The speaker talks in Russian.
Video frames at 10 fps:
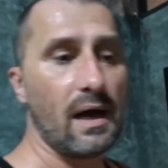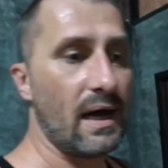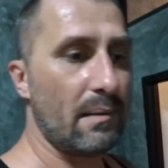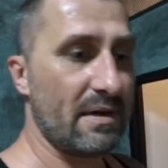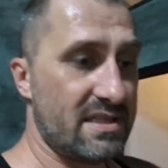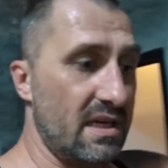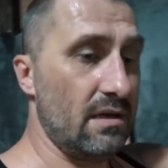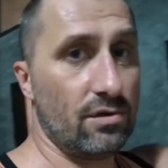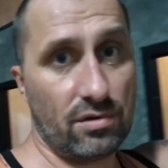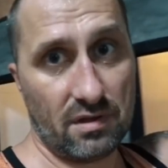А
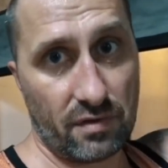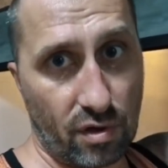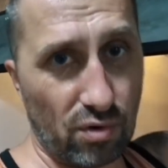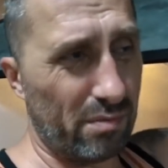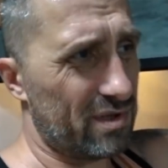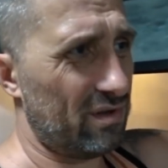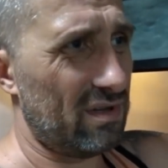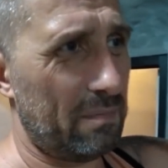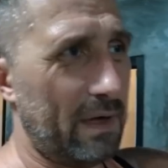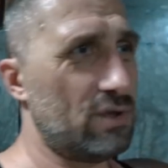бассейн, он наверху, мы
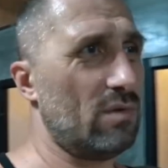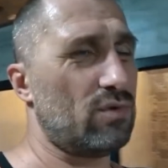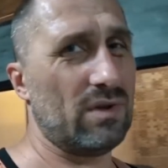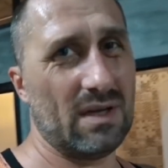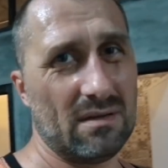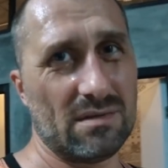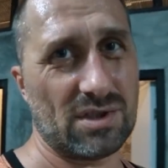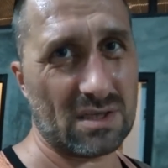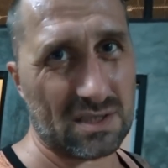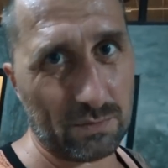сегодня не пойдем туда,
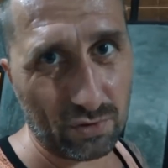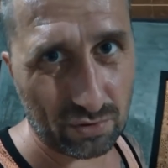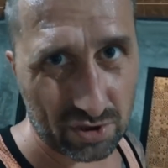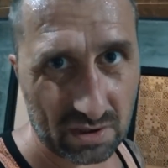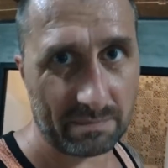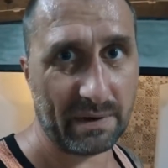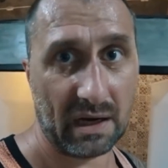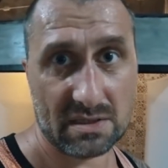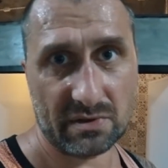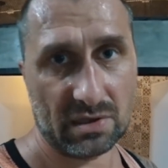сейчас темно, уже там
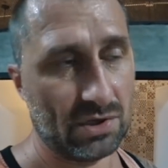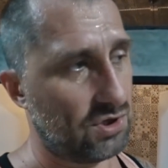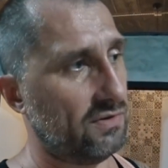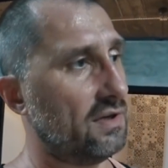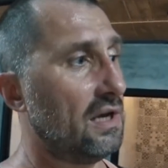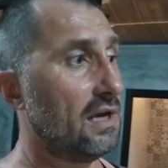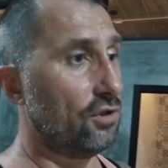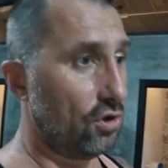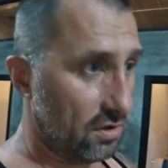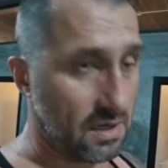показывать нечего.
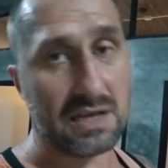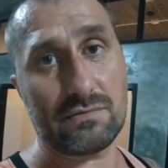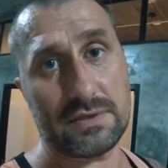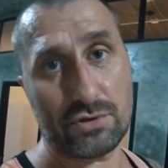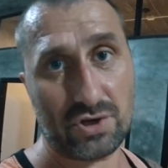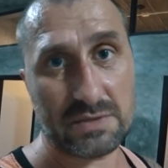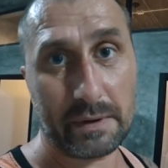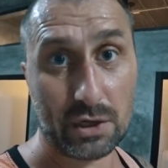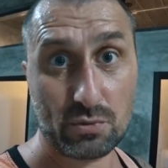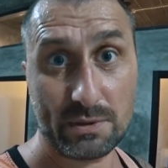Но как-нибудь в следующий раз покажу